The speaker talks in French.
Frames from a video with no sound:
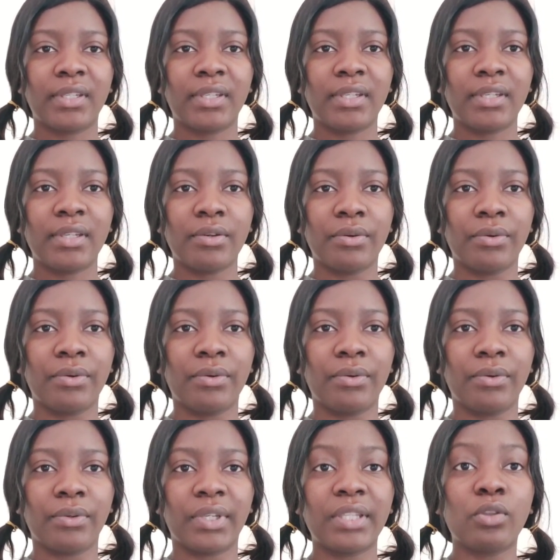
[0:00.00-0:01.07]
qui,
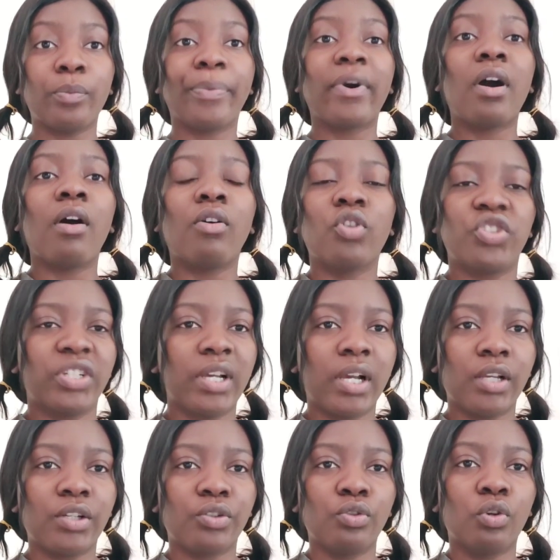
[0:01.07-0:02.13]
euh, qui te prend en
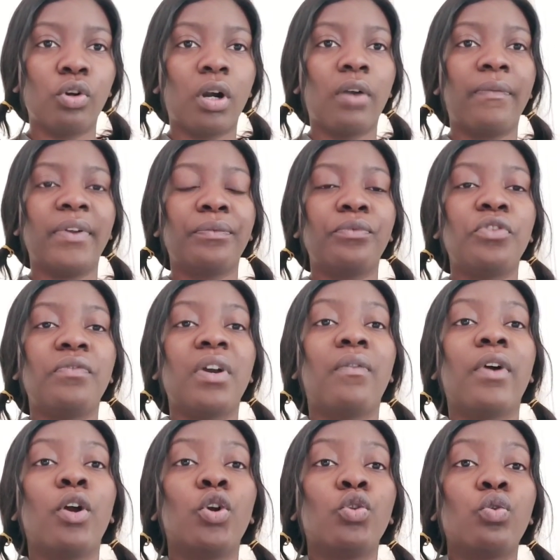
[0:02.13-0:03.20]
charge. Donc, en fait, vous devez
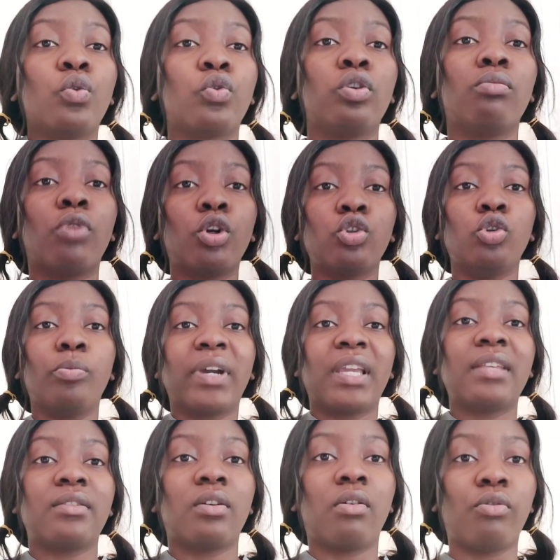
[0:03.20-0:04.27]
avoir un document de
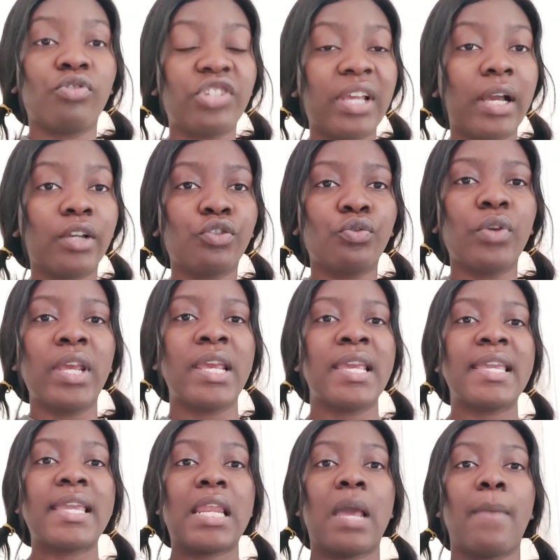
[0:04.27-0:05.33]
prise en charge.
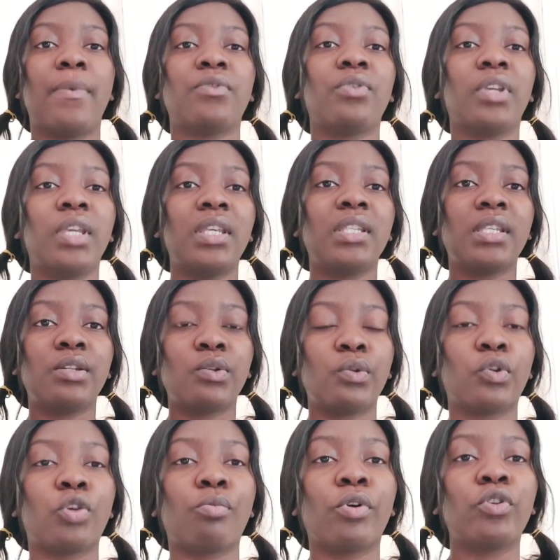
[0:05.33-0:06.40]
Et la personne qui signe ce
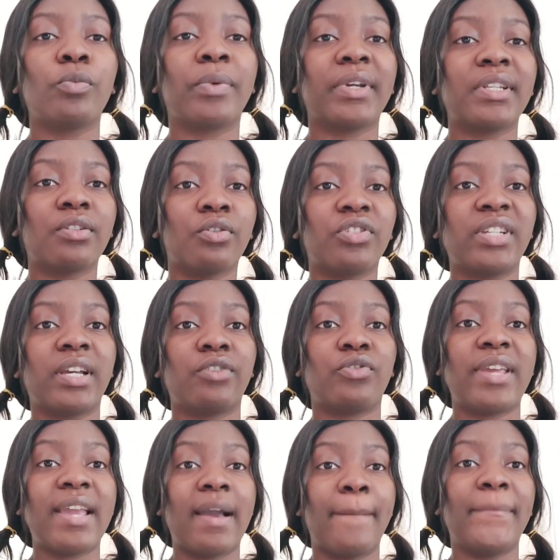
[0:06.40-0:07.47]
document de prise en charge
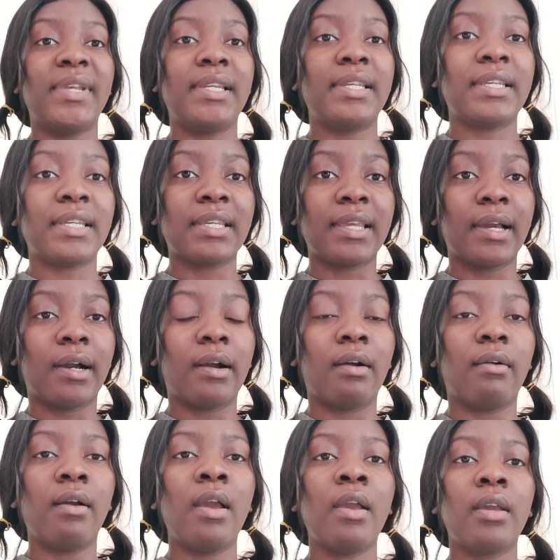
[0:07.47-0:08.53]
est appelée
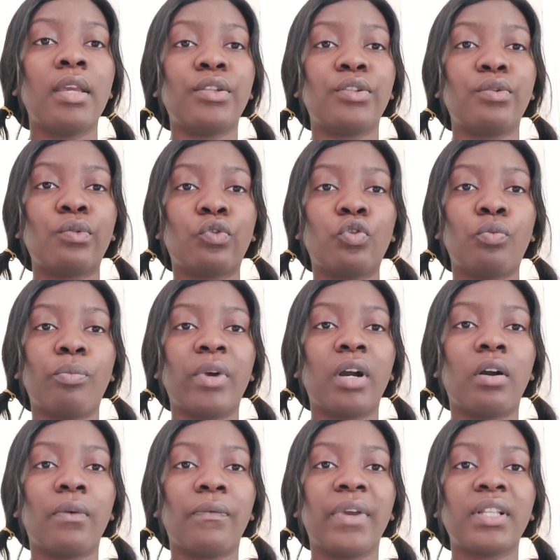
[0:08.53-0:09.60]
garant. Et ce
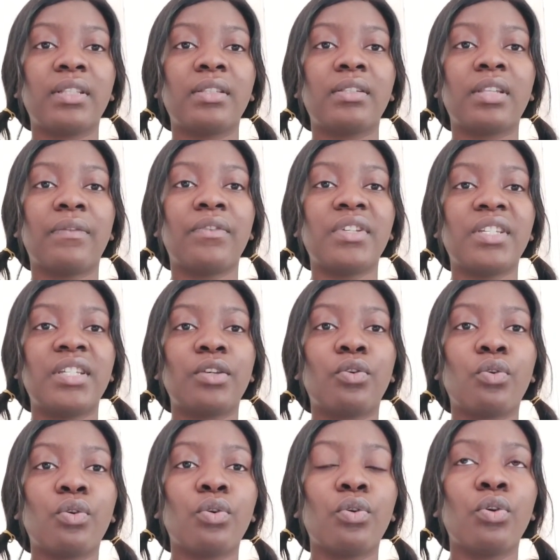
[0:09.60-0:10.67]
document, en fait, ça veut dire
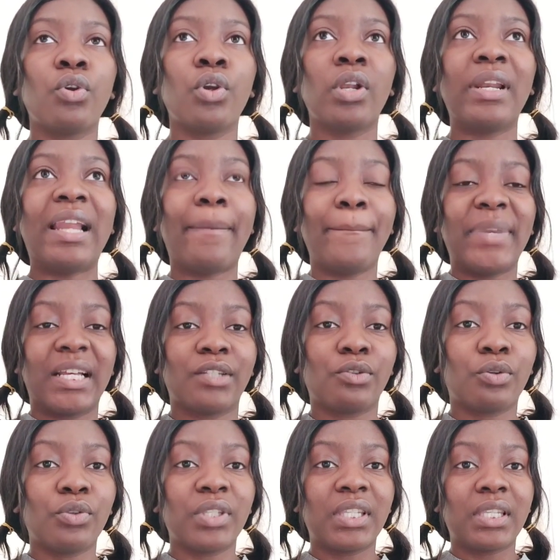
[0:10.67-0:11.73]
que la
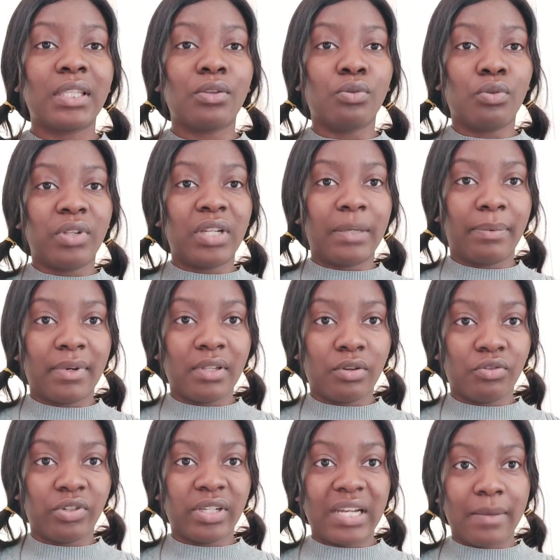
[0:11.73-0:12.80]
personne qui te donne la prise
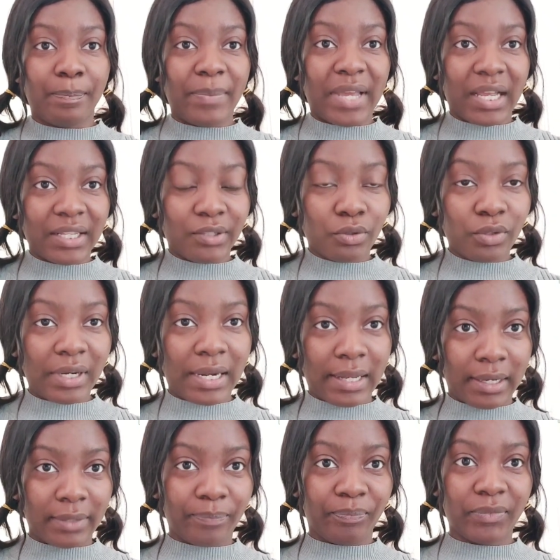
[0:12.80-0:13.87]
en charge, la personne là,